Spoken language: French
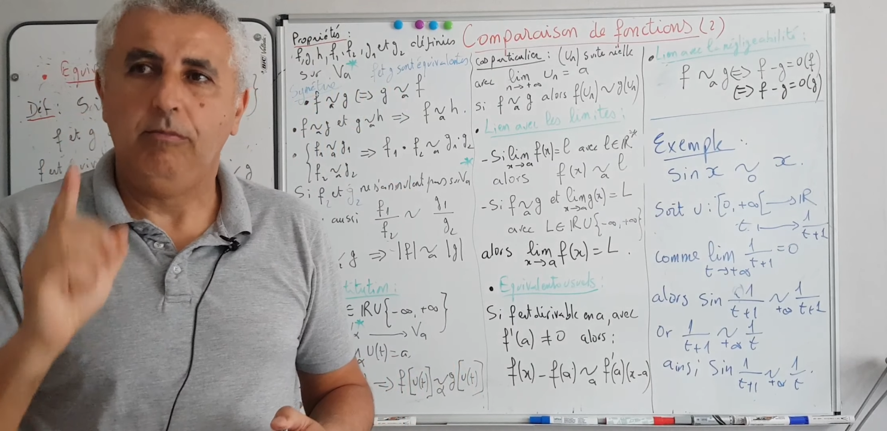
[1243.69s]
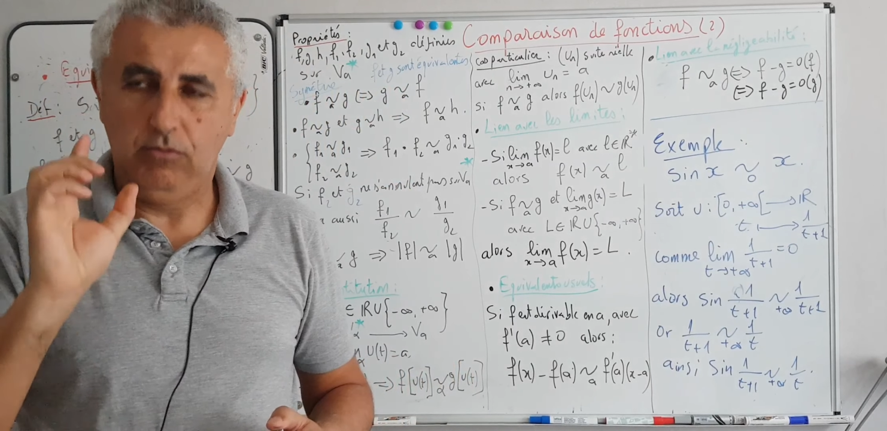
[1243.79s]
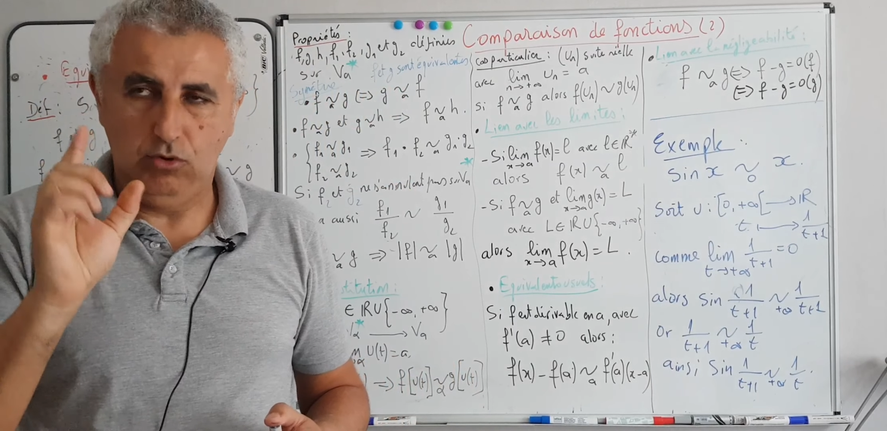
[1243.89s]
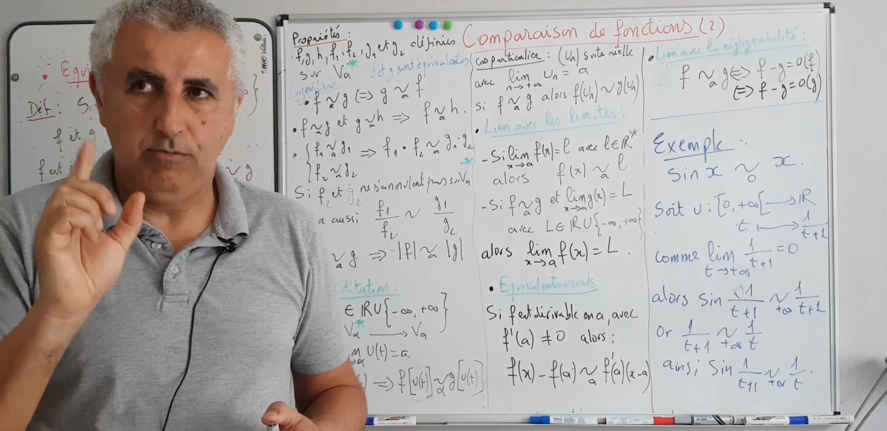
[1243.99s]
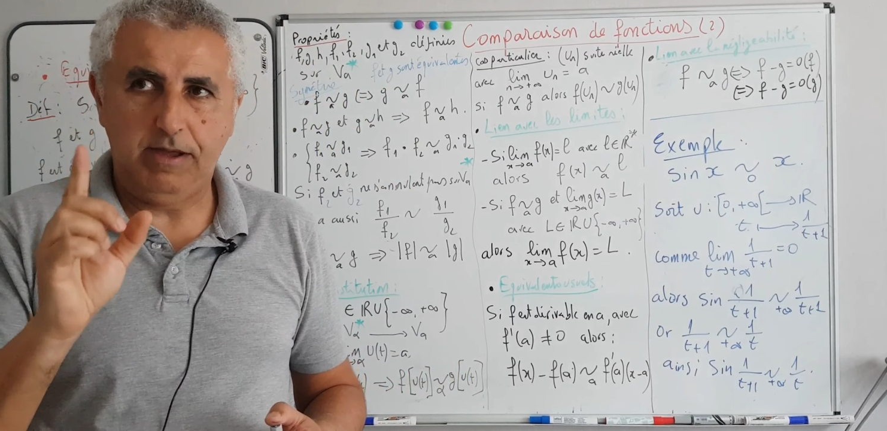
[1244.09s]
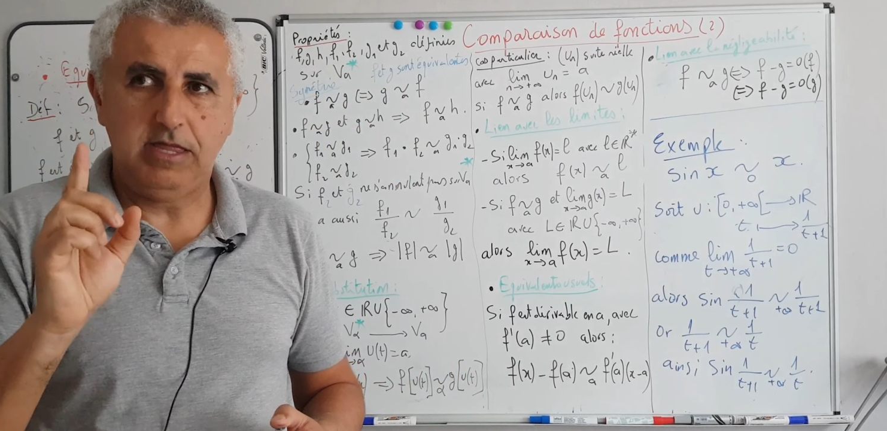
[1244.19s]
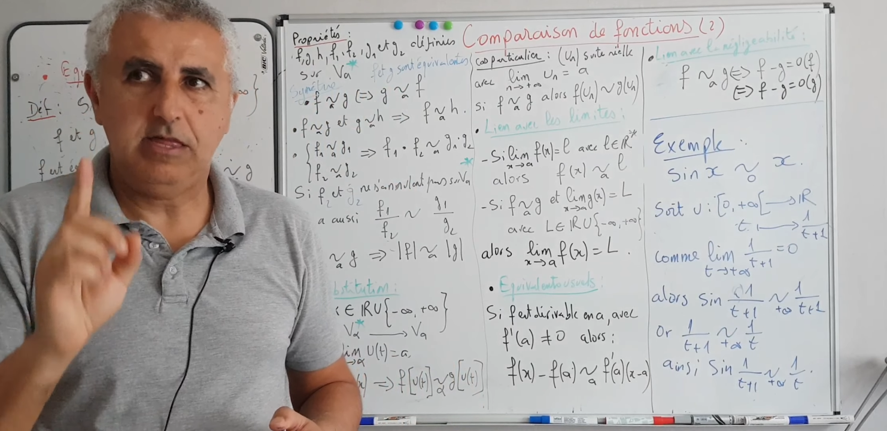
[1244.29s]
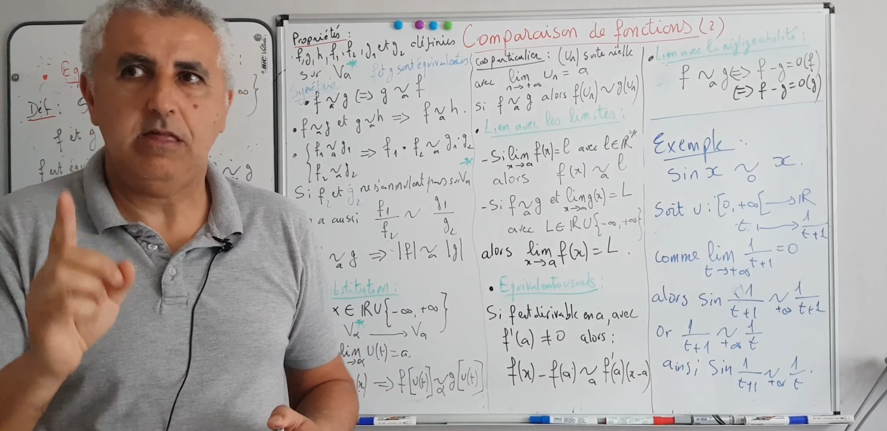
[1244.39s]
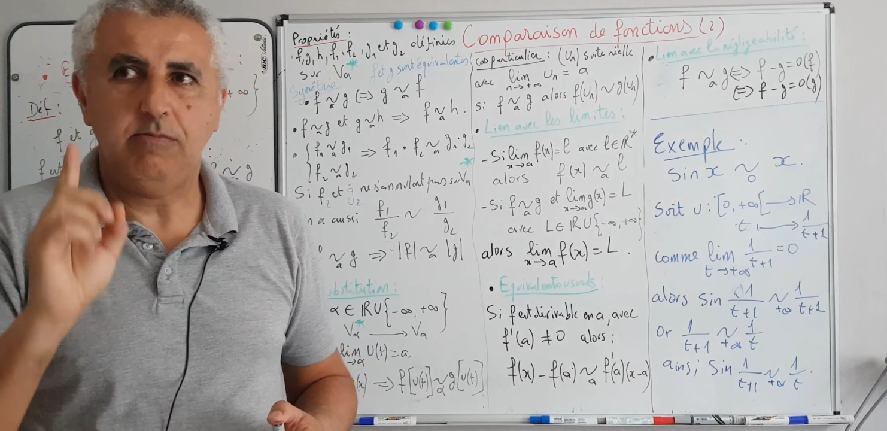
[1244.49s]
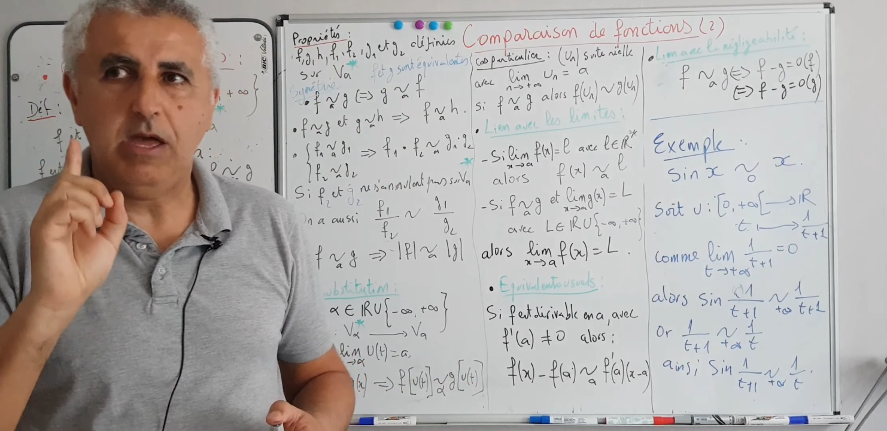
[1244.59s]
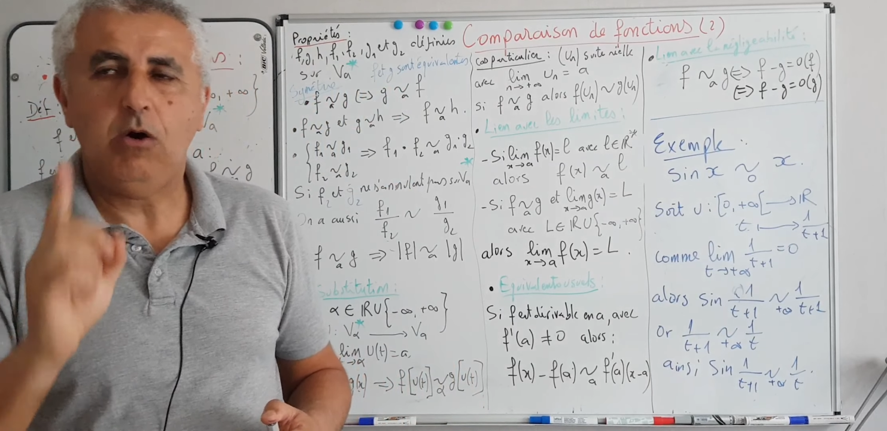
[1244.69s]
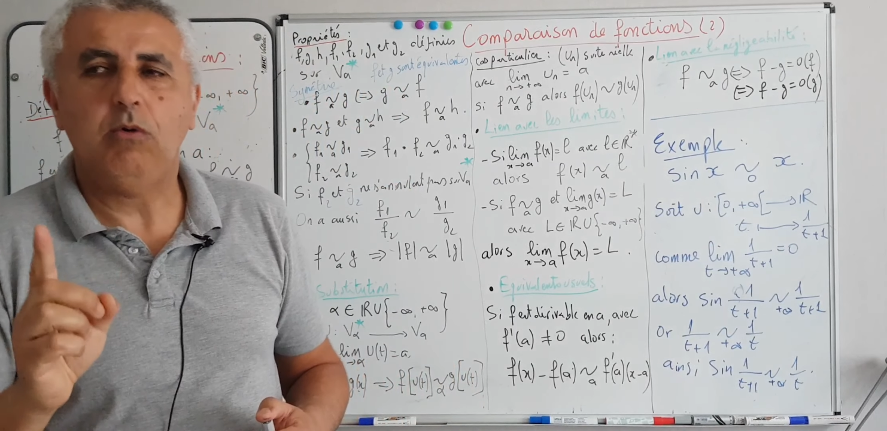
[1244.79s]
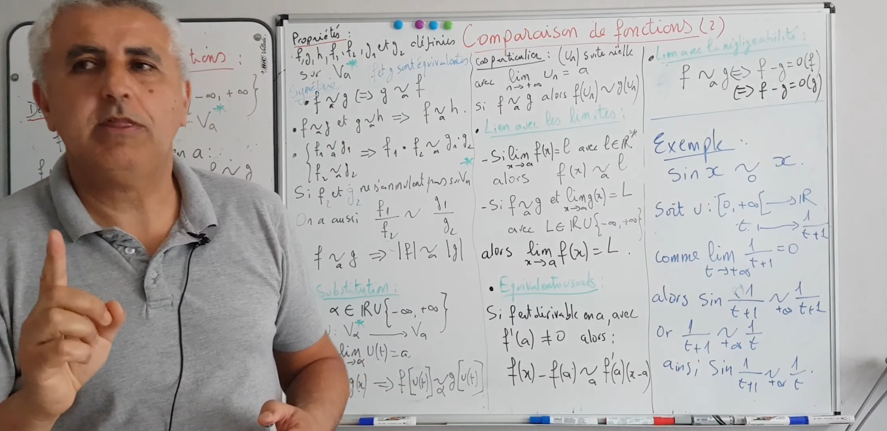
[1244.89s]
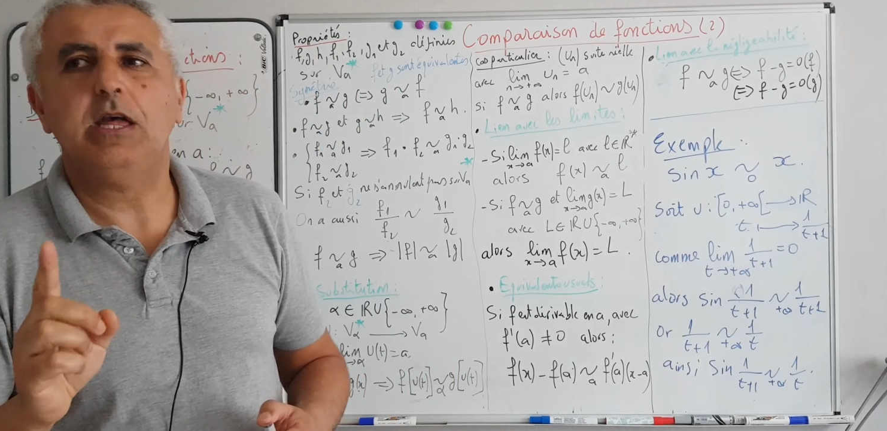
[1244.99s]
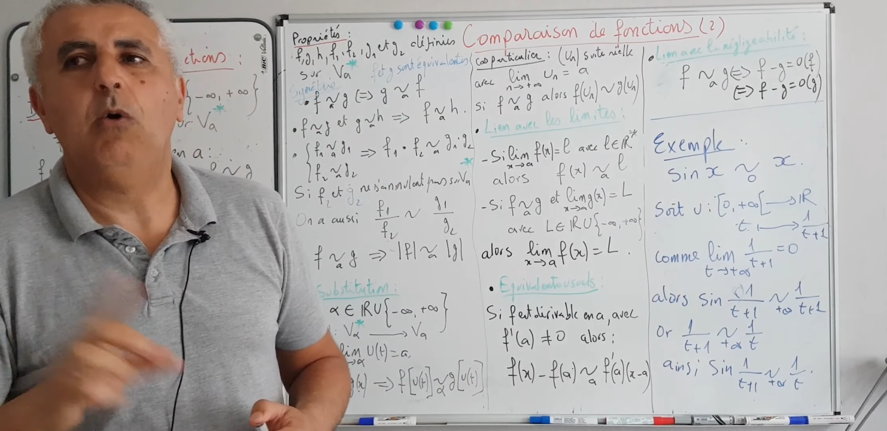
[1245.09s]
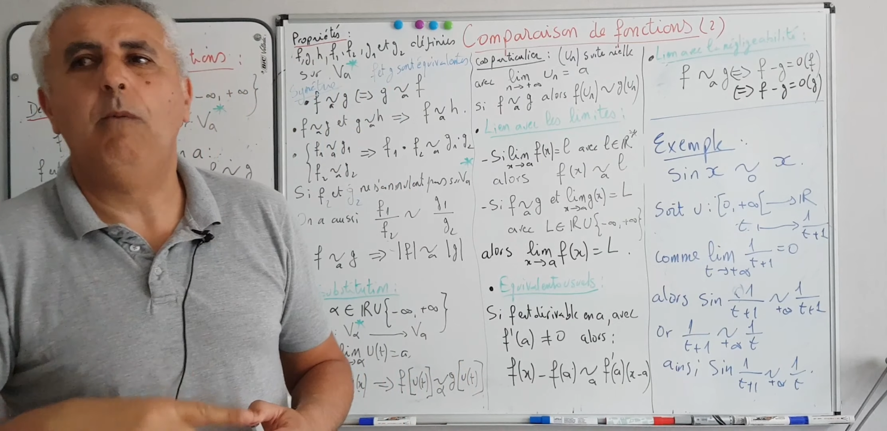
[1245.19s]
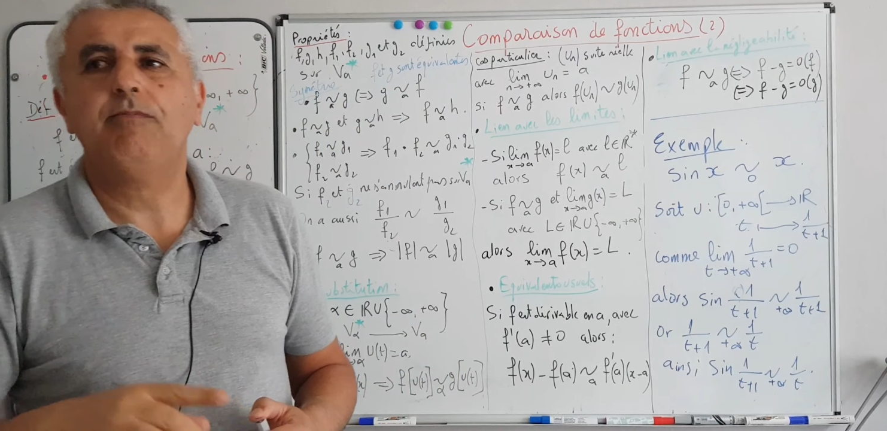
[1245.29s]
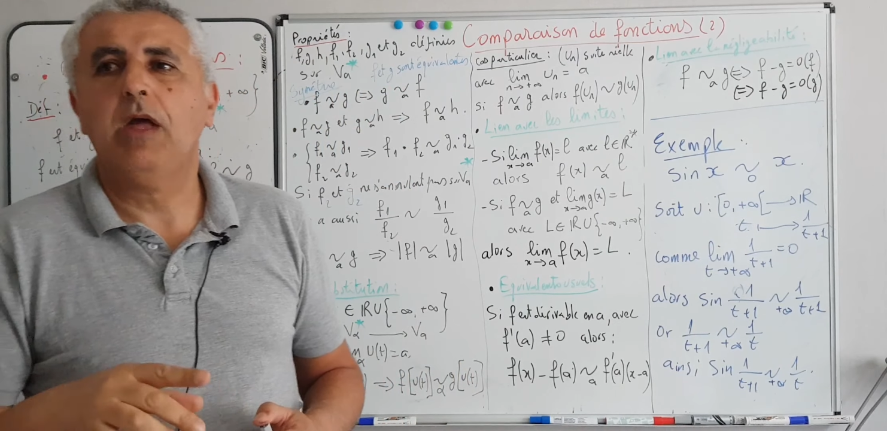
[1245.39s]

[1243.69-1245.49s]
Je précise bien en zéro.